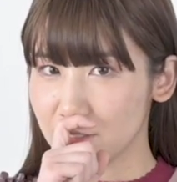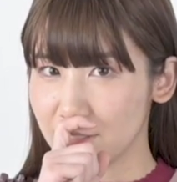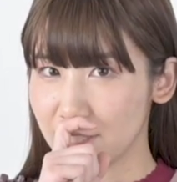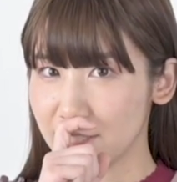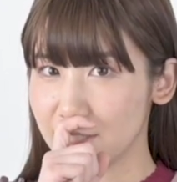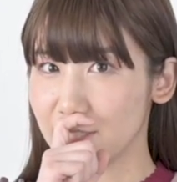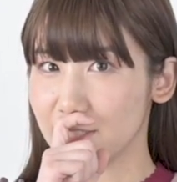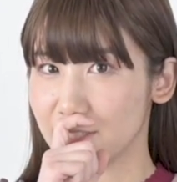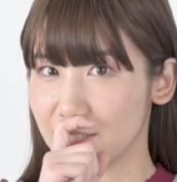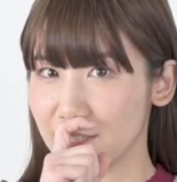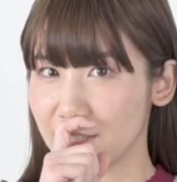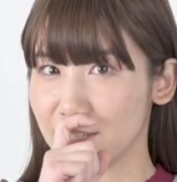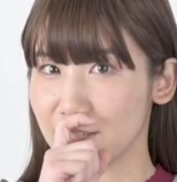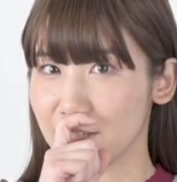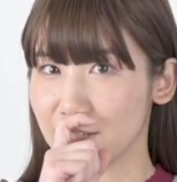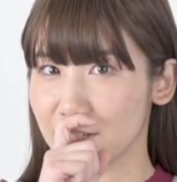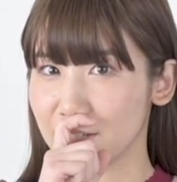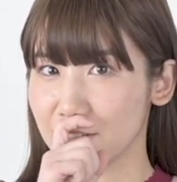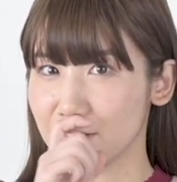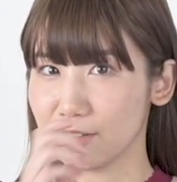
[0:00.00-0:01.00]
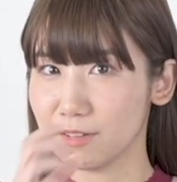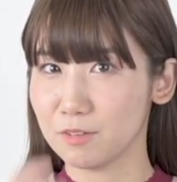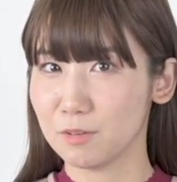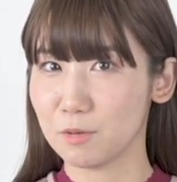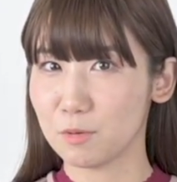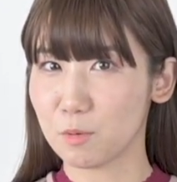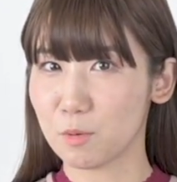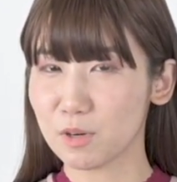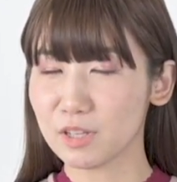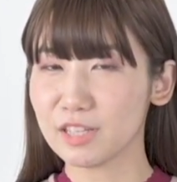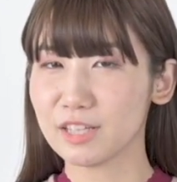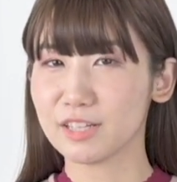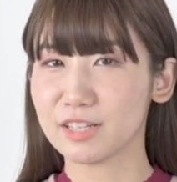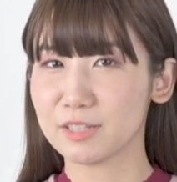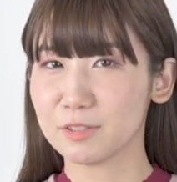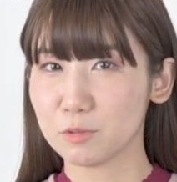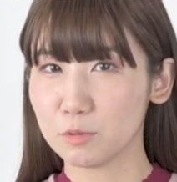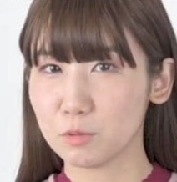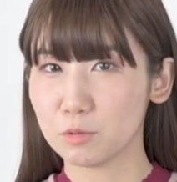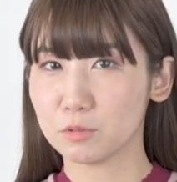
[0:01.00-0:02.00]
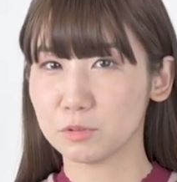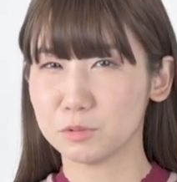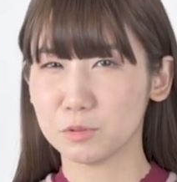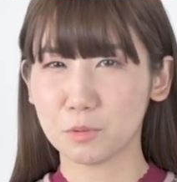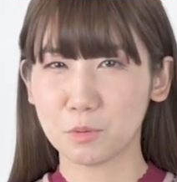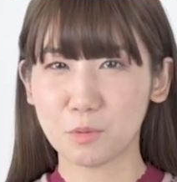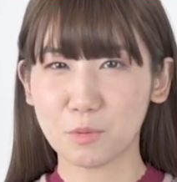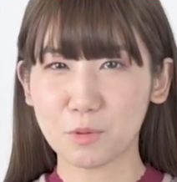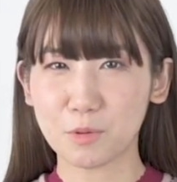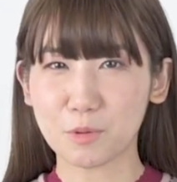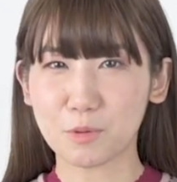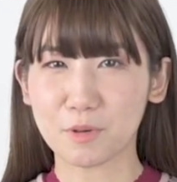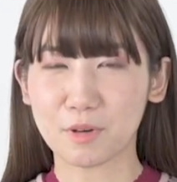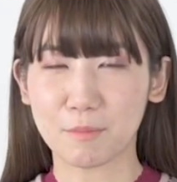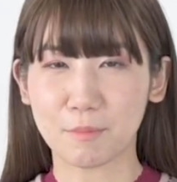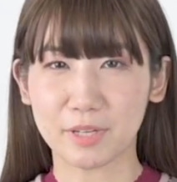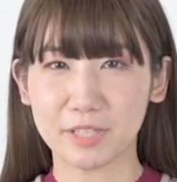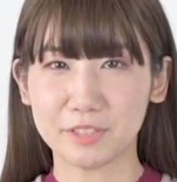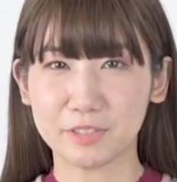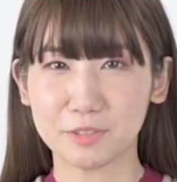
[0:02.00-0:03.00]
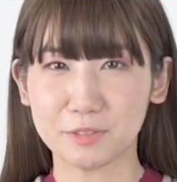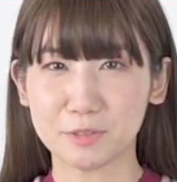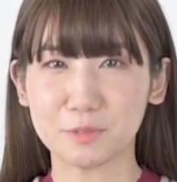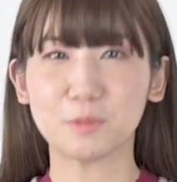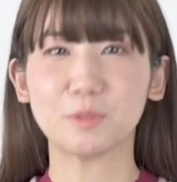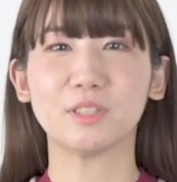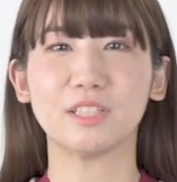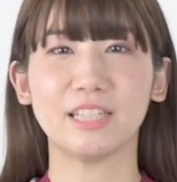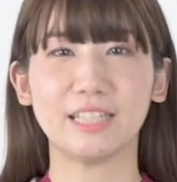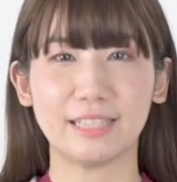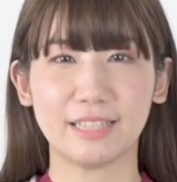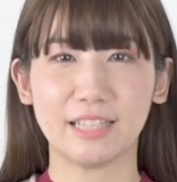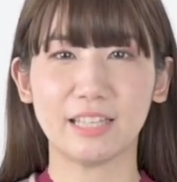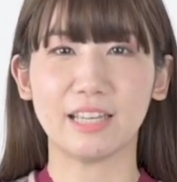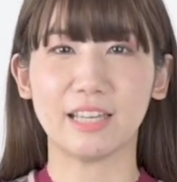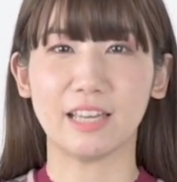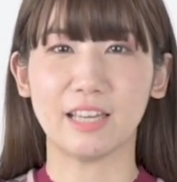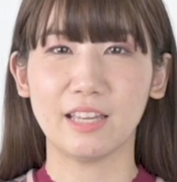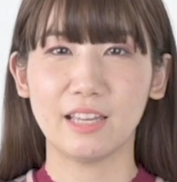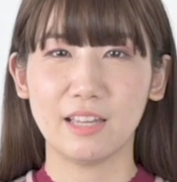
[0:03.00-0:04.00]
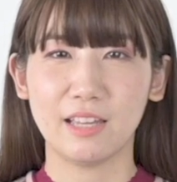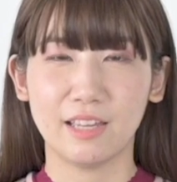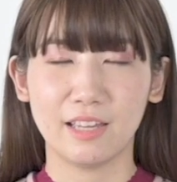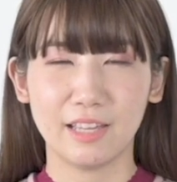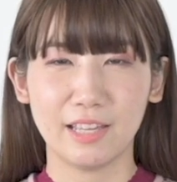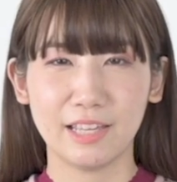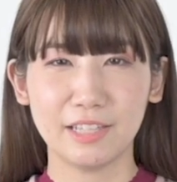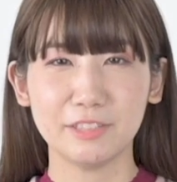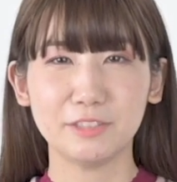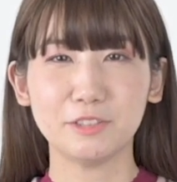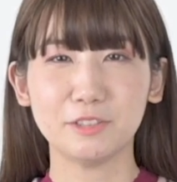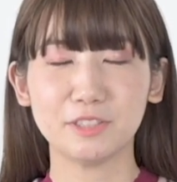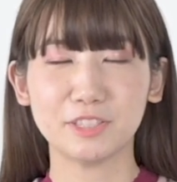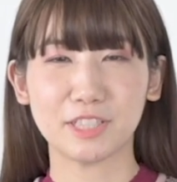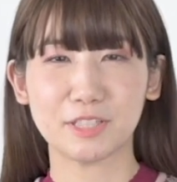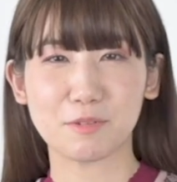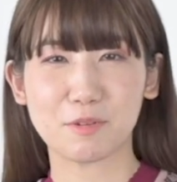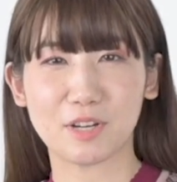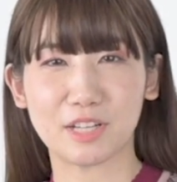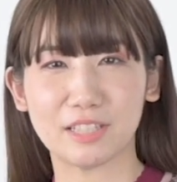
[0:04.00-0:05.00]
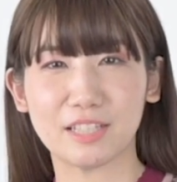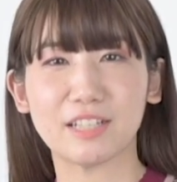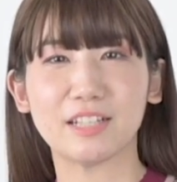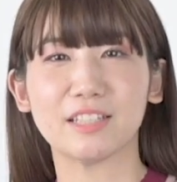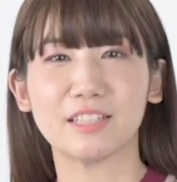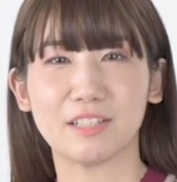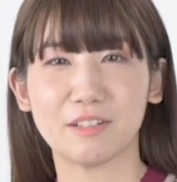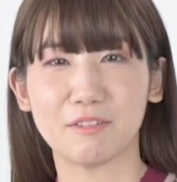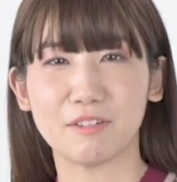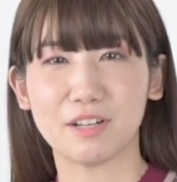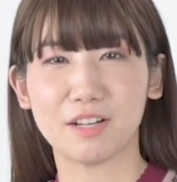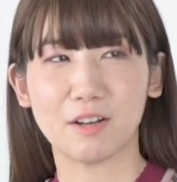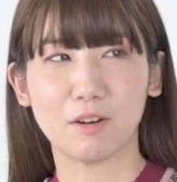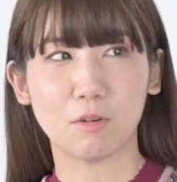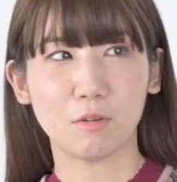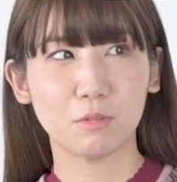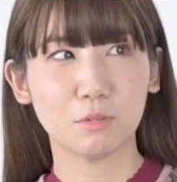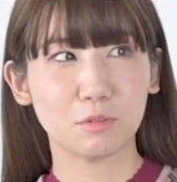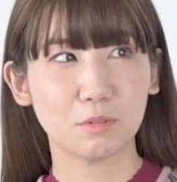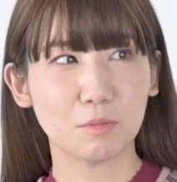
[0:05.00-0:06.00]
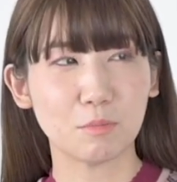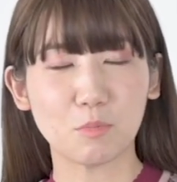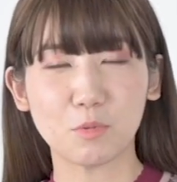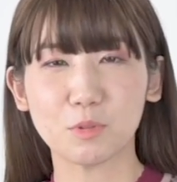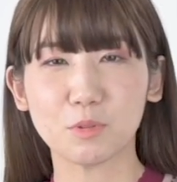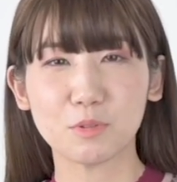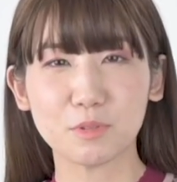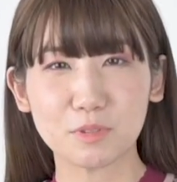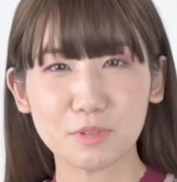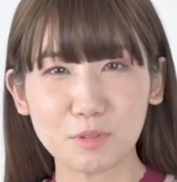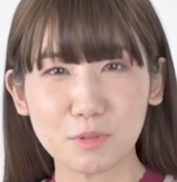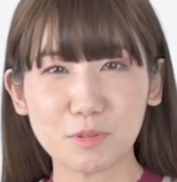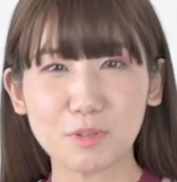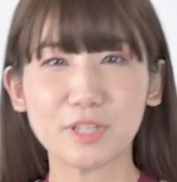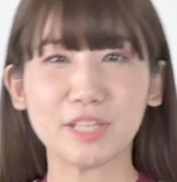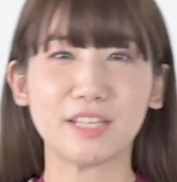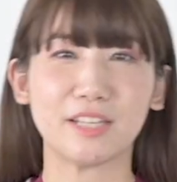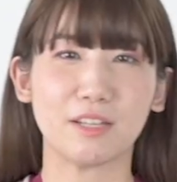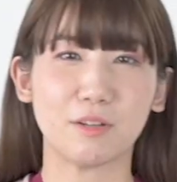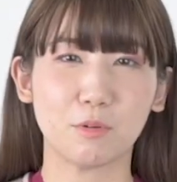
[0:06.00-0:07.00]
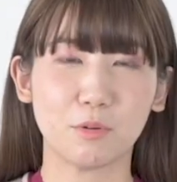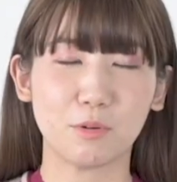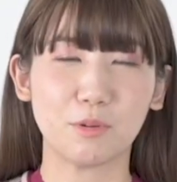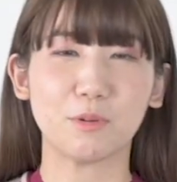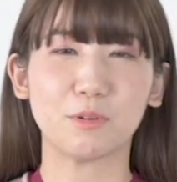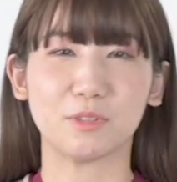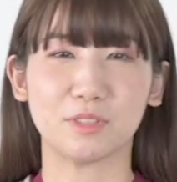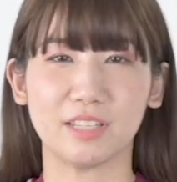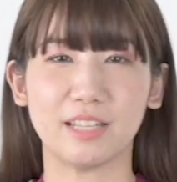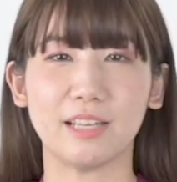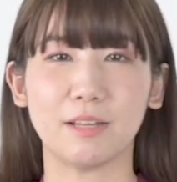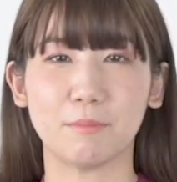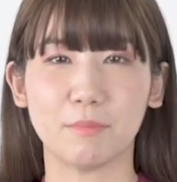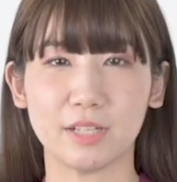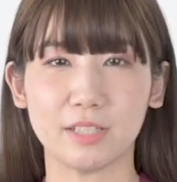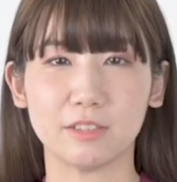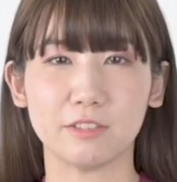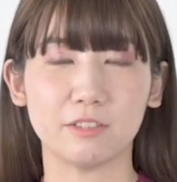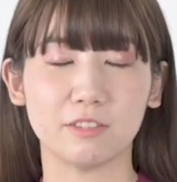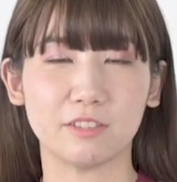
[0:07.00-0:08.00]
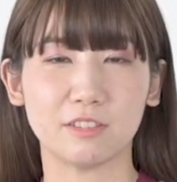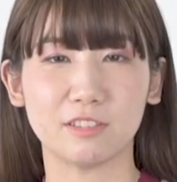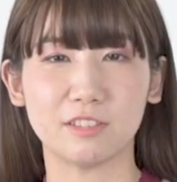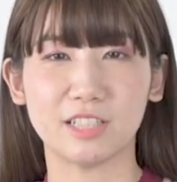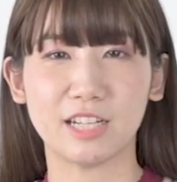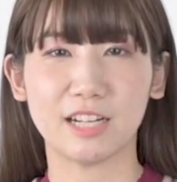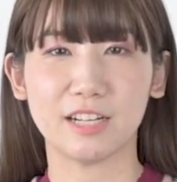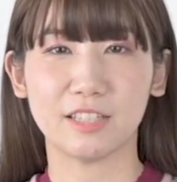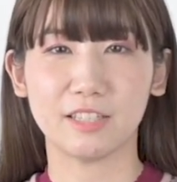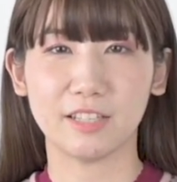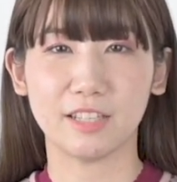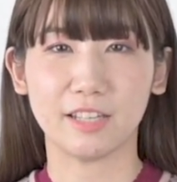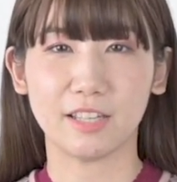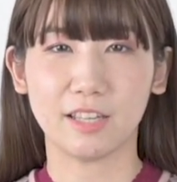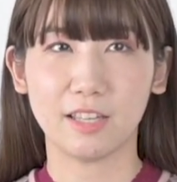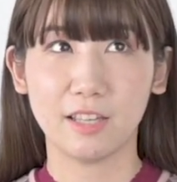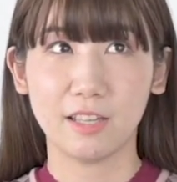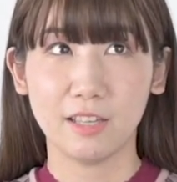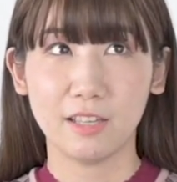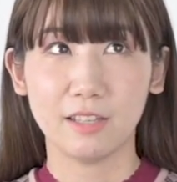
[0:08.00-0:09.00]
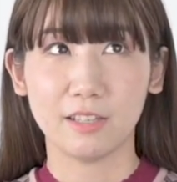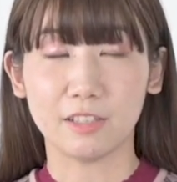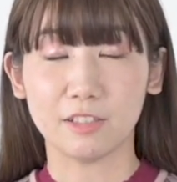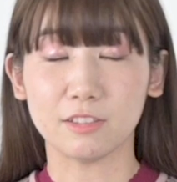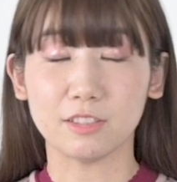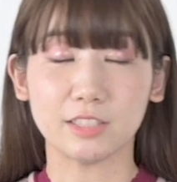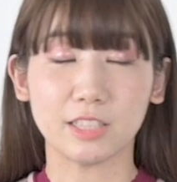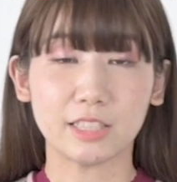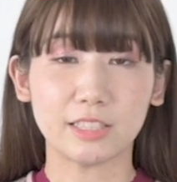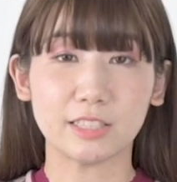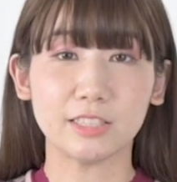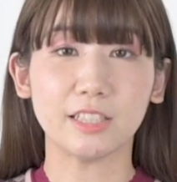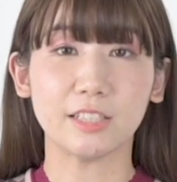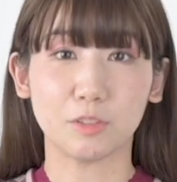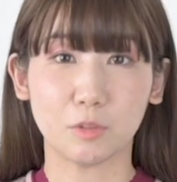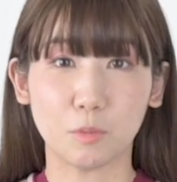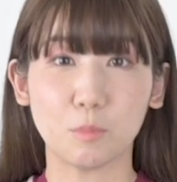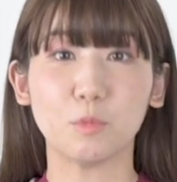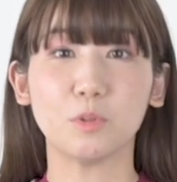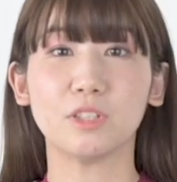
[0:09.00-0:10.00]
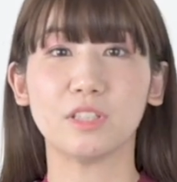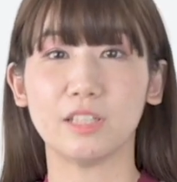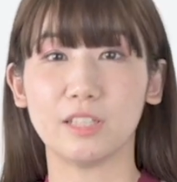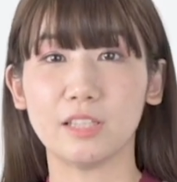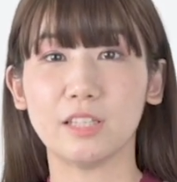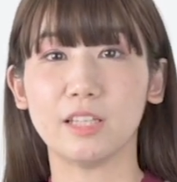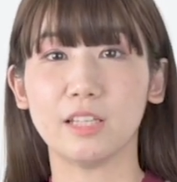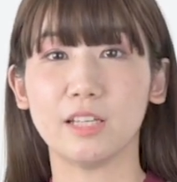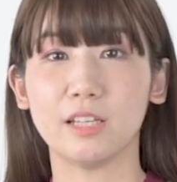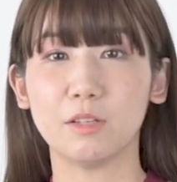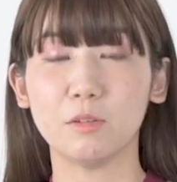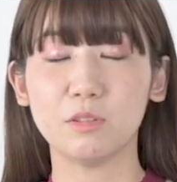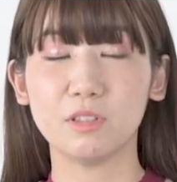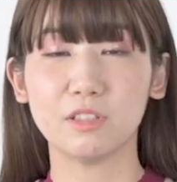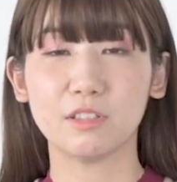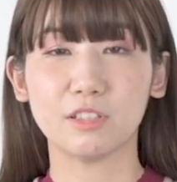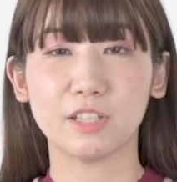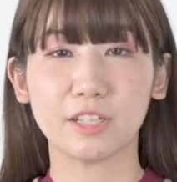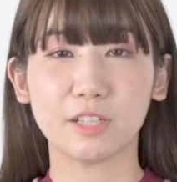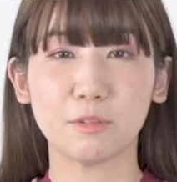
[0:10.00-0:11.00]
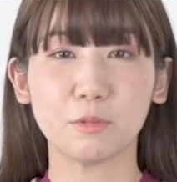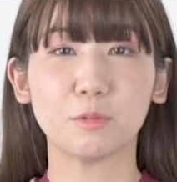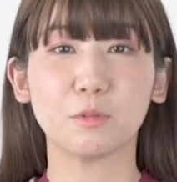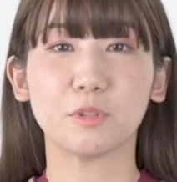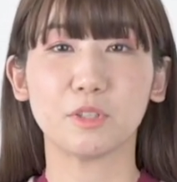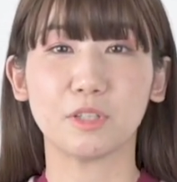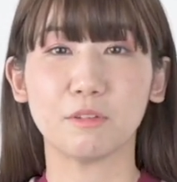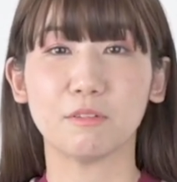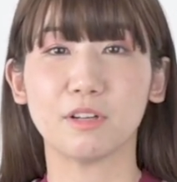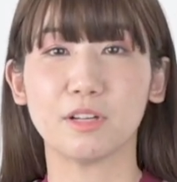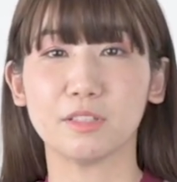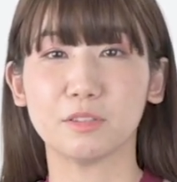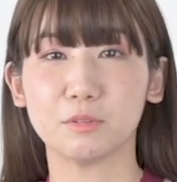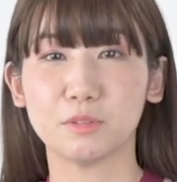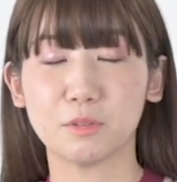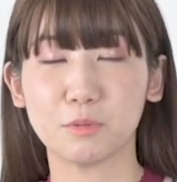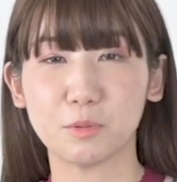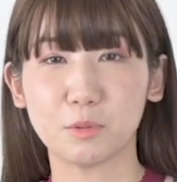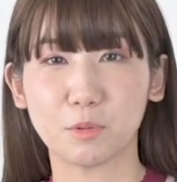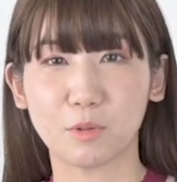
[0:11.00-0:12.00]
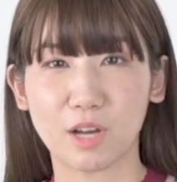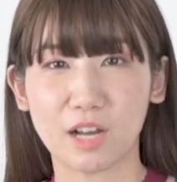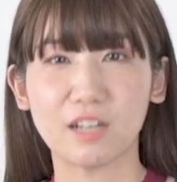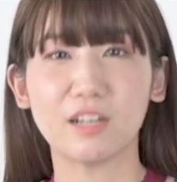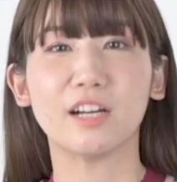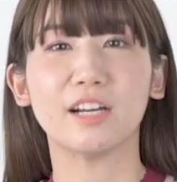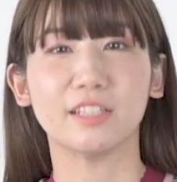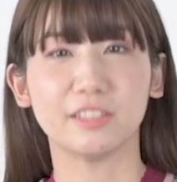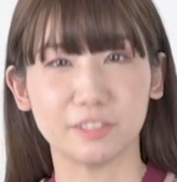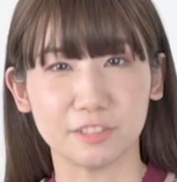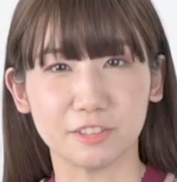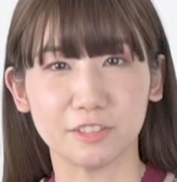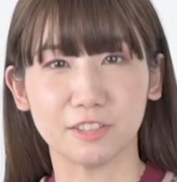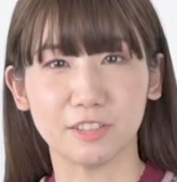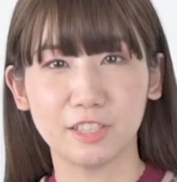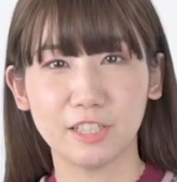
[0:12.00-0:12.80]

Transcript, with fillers: 出てて、これだけの情報量が毎週載っていて、編集者の方々は本当にものすごい労力で毎週作られている雑誌だと思っていて読んでるだけの時はそんなこと考えず